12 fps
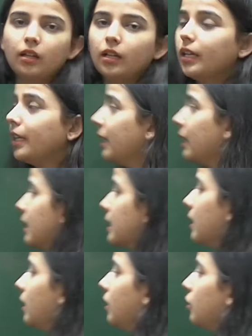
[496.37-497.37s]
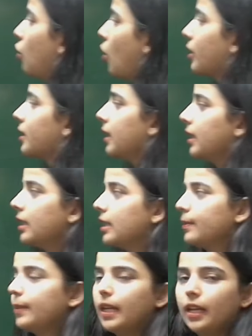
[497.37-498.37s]
इन हिज टॉक्स इन
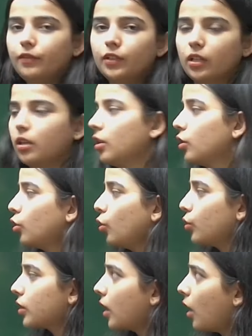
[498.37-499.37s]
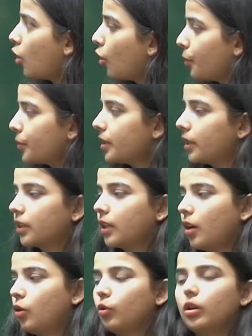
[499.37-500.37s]
हिज बिहेवियर तो उसका ऑपोजिट
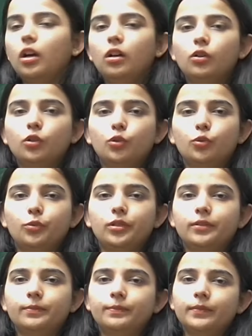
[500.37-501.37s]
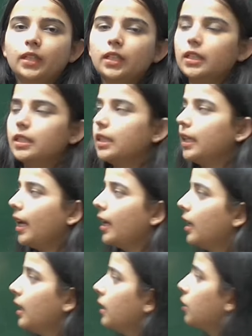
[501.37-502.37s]
क्या होगा रूड ठीक है
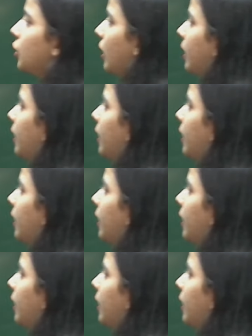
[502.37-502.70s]
चलिए